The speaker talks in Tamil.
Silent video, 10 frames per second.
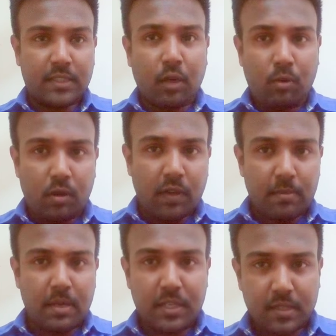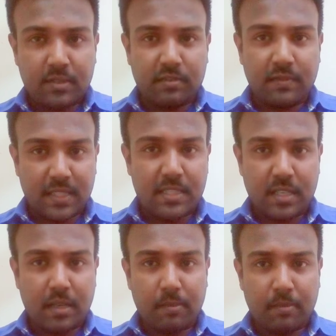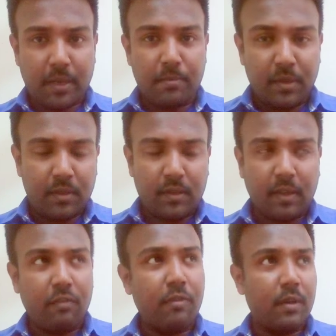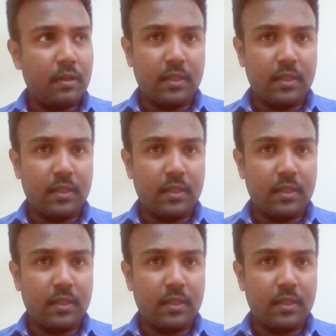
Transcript: சவுண்ட் வைப்ரேஷன்ஸ் வச்சு பை மீன்ஸ் ஆஃப்